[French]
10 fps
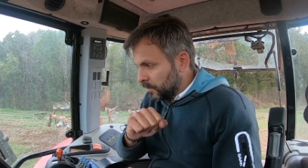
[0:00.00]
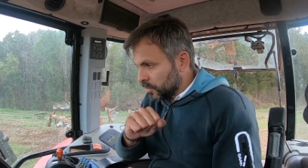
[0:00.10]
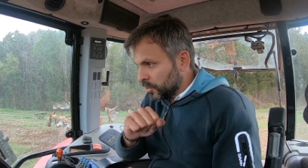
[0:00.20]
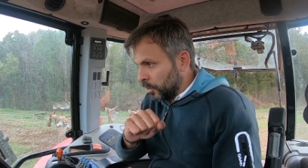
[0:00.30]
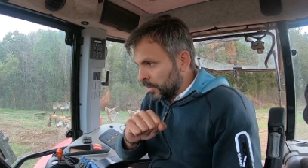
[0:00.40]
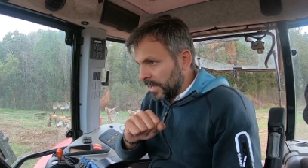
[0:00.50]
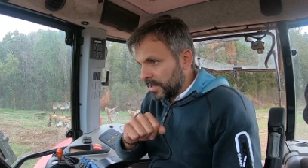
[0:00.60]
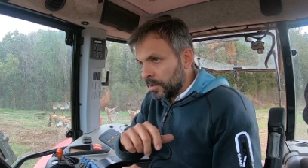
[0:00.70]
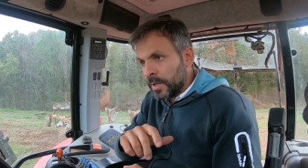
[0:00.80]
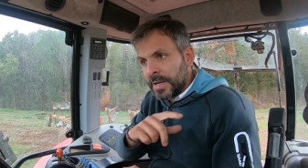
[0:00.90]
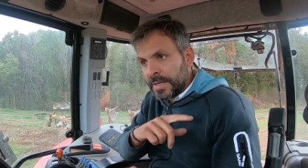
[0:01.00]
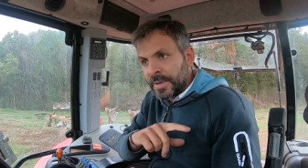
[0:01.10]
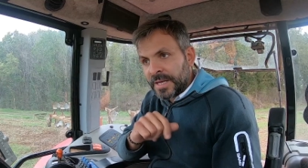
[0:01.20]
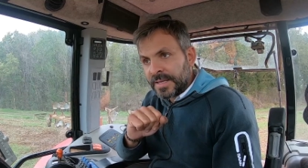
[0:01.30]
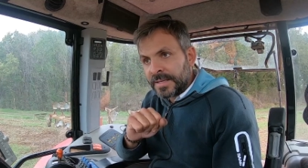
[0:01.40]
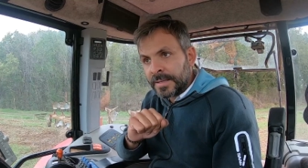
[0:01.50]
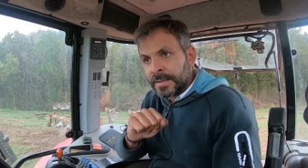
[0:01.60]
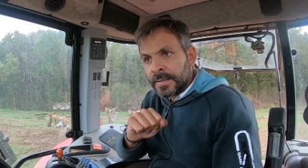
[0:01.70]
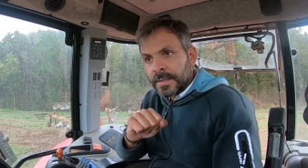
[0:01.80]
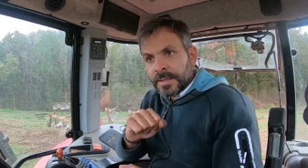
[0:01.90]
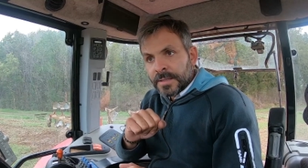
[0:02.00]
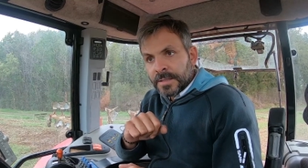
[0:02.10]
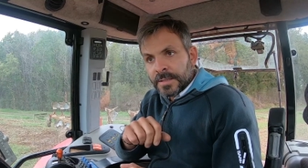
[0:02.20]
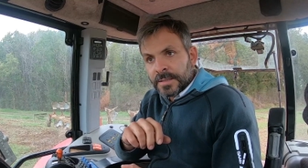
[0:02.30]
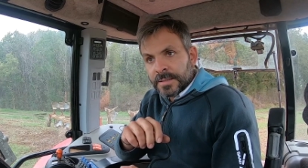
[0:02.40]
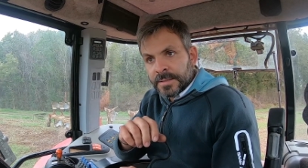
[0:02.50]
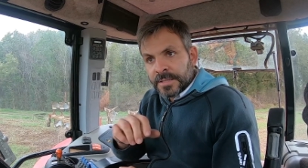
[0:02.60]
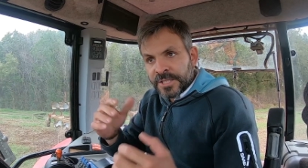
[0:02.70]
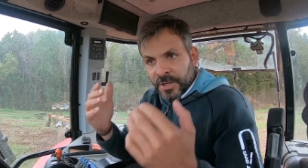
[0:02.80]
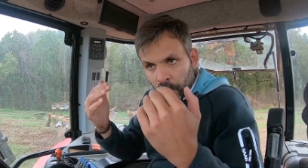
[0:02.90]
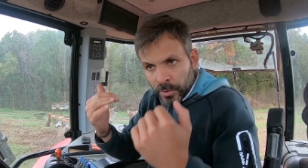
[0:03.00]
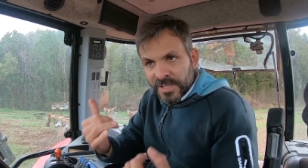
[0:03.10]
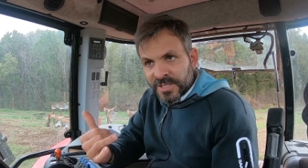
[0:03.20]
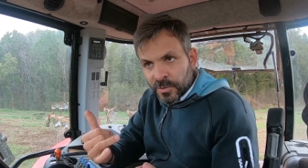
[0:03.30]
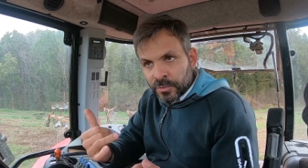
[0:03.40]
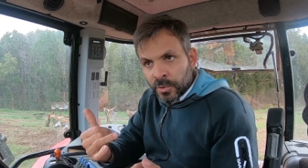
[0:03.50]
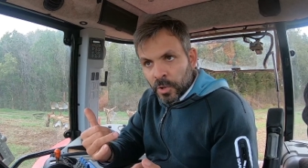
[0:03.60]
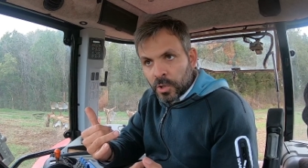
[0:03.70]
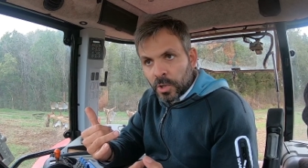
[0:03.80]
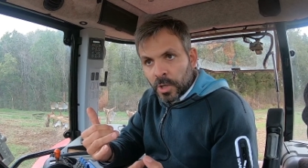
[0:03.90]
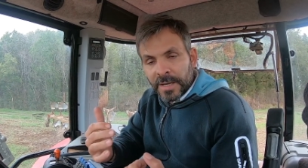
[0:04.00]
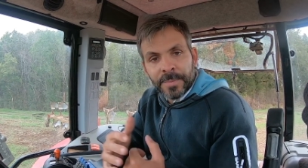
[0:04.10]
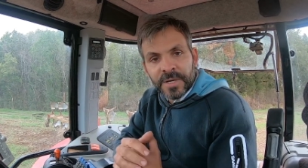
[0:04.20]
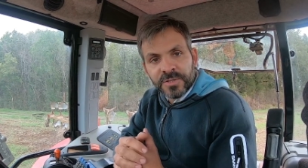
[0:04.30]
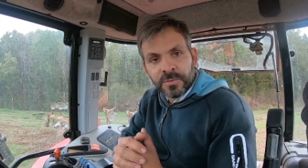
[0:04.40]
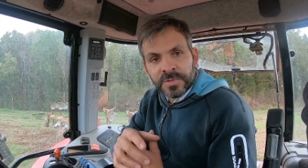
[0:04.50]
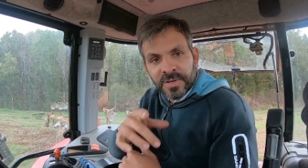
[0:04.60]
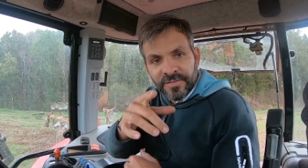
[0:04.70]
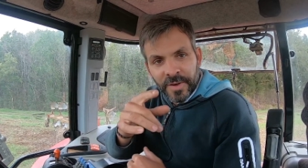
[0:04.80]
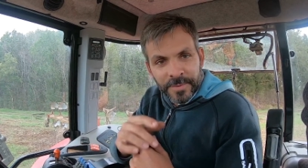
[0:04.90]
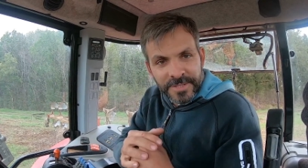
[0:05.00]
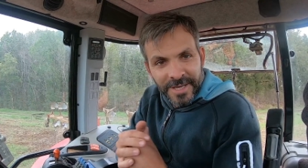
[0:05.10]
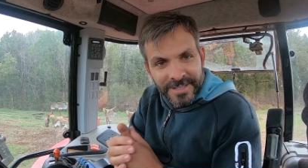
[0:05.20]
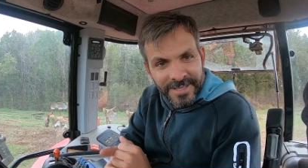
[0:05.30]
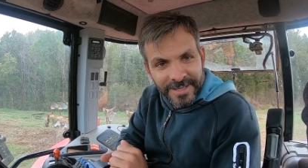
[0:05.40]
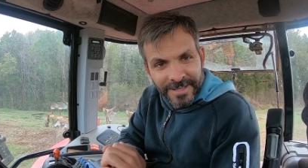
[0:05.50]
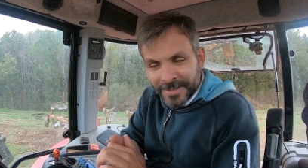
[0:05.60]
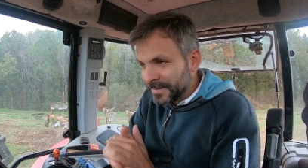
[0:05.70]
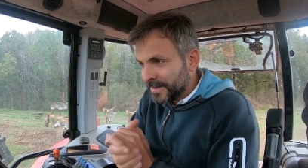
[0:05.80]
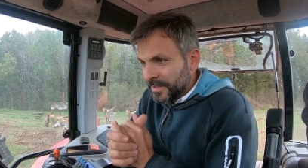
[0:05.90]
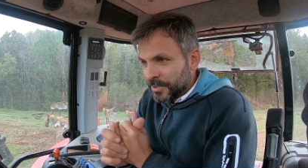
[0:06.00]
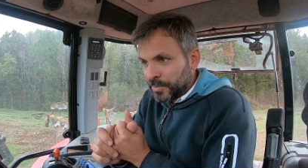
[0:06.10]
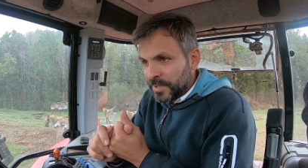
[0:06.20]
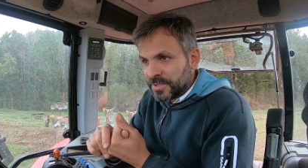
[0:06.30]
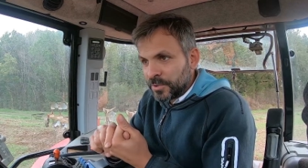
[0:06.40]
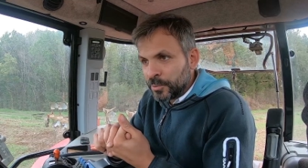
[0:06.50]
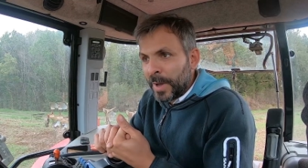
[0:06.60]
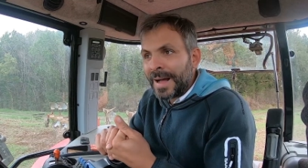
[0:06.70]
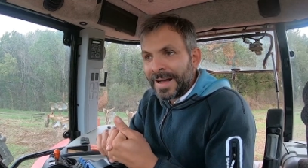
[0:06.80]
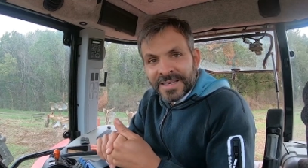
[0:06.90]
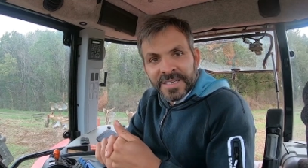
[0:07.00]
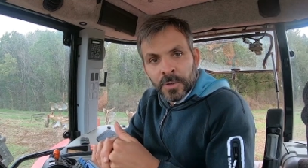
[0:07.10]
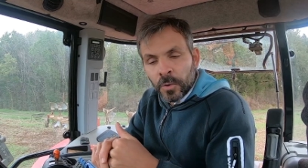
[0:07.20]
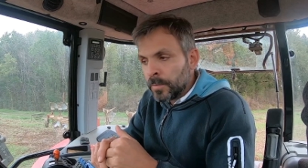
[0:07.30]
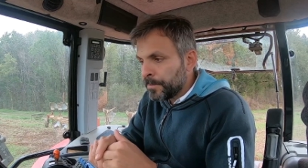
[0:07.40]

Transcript: donc sur le tracteur, là, les BKT. Euh, j'ai redescendu encore la pression, ça va faire plaisir à certains. Je suis descendu à 1 kg.